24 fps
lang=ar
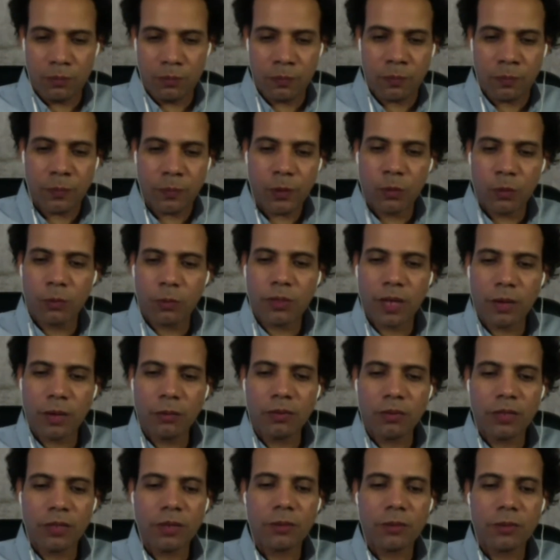ومتعود
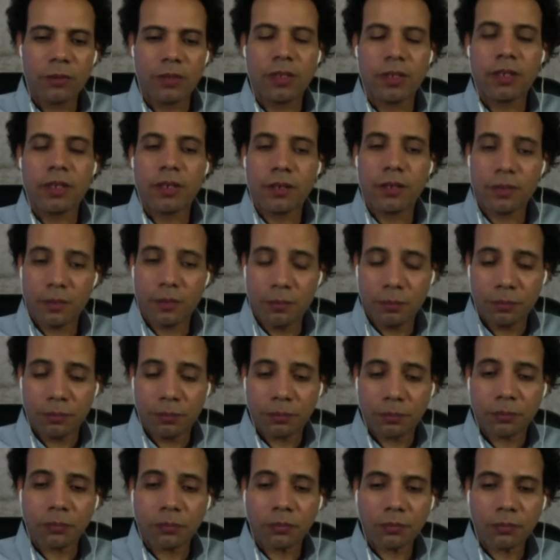دايما ان انا ارسم
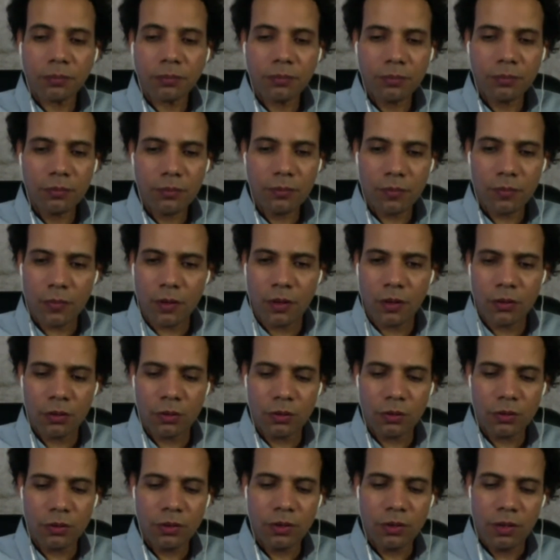سوري
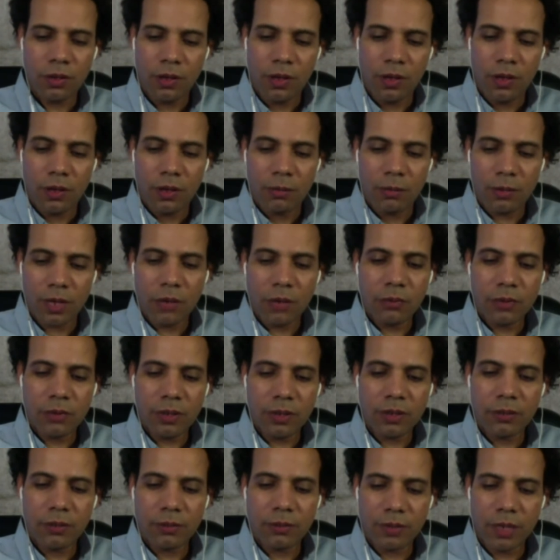متعود انا
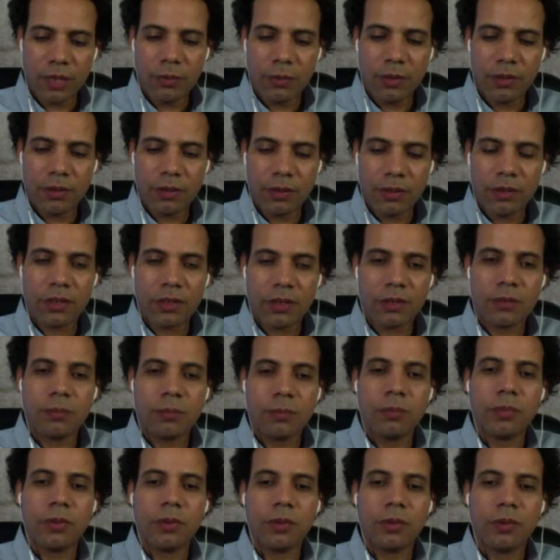دايما ان انا ارسم
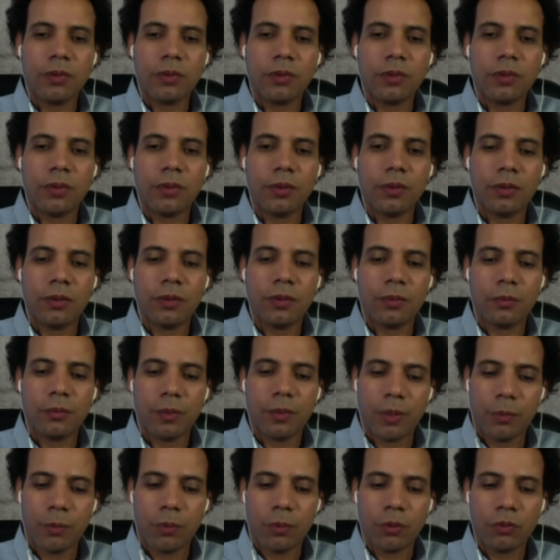
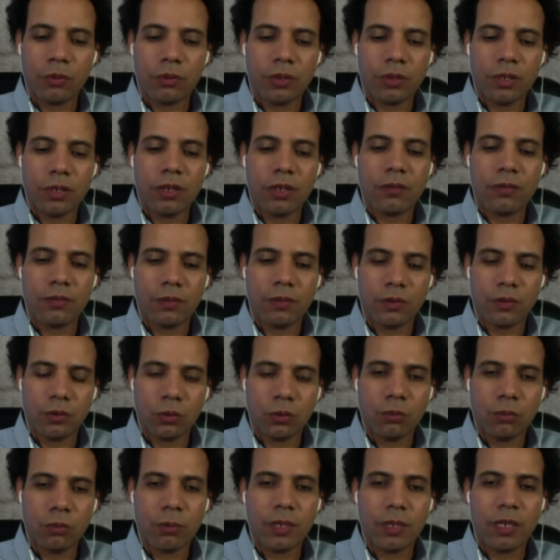بورتريه آه، طول
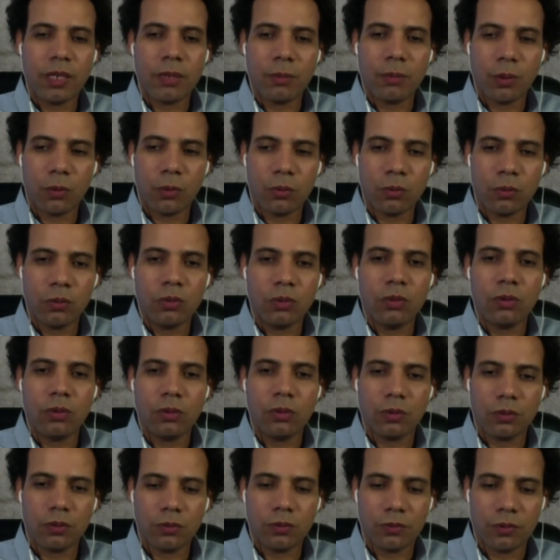ما انا موجود
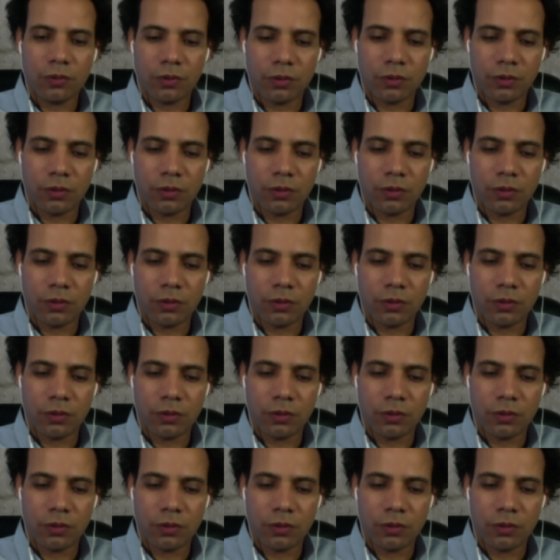في